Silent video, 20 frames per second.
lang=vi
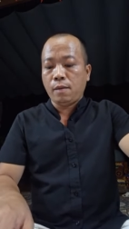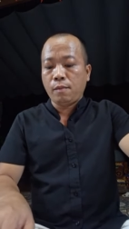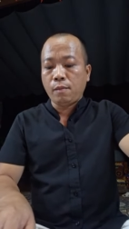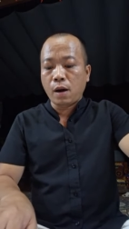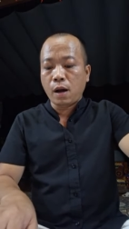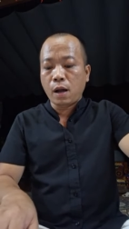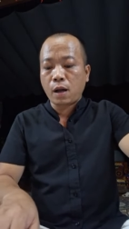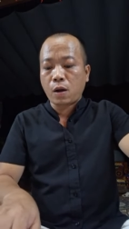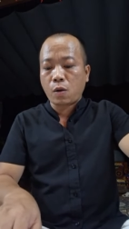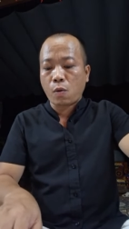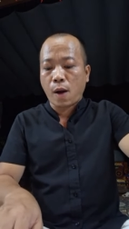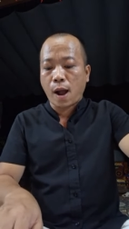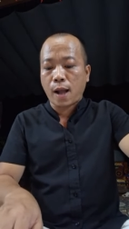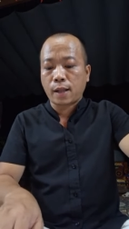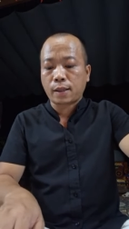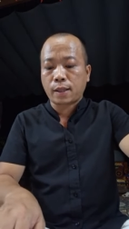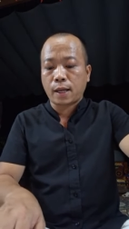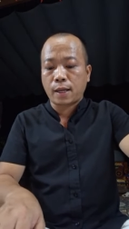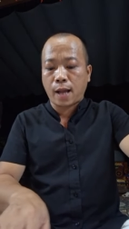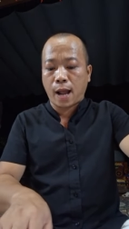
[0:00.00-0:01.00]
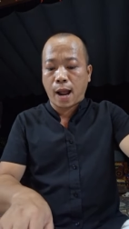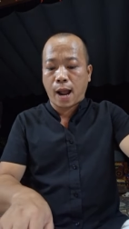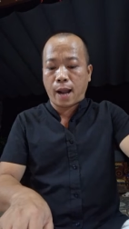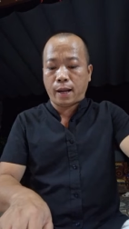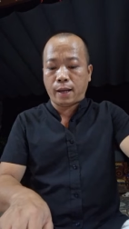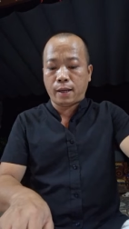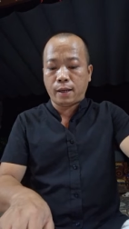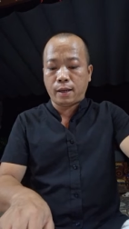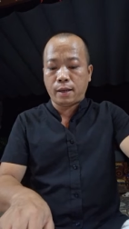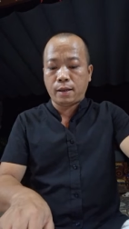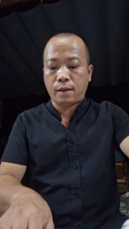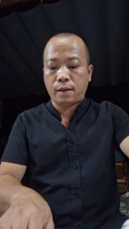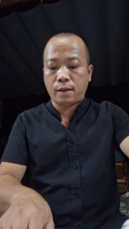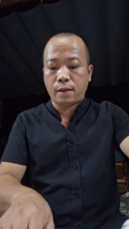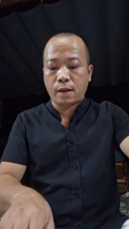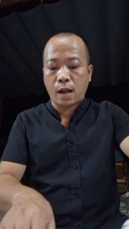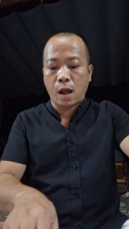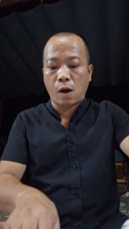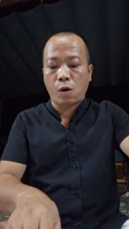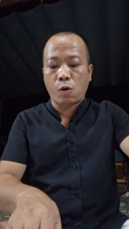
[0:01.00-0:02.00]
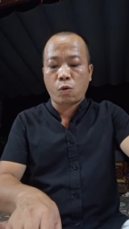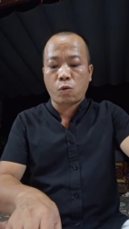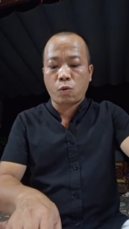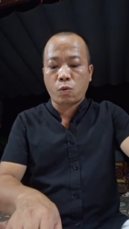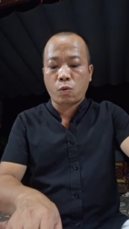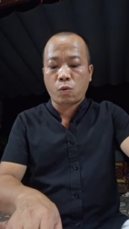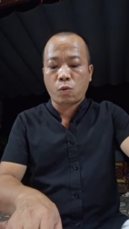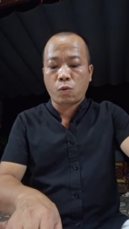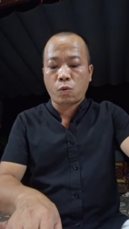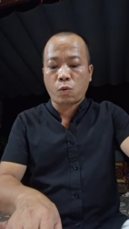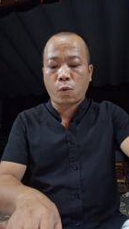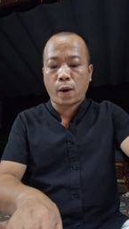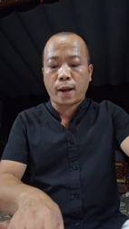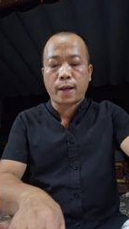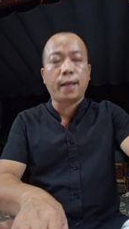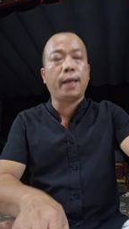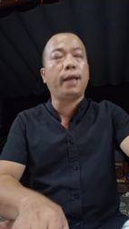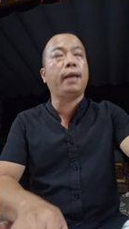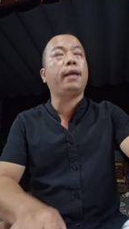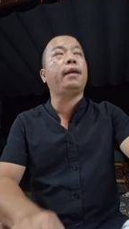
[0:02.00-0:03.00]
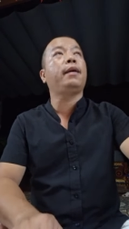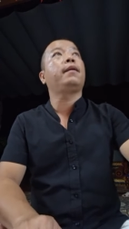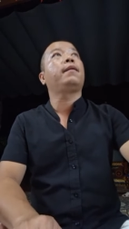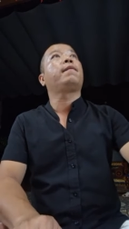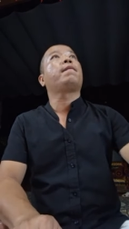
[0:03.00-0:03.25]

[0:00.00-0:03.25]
mới qua tân ải đều quay đi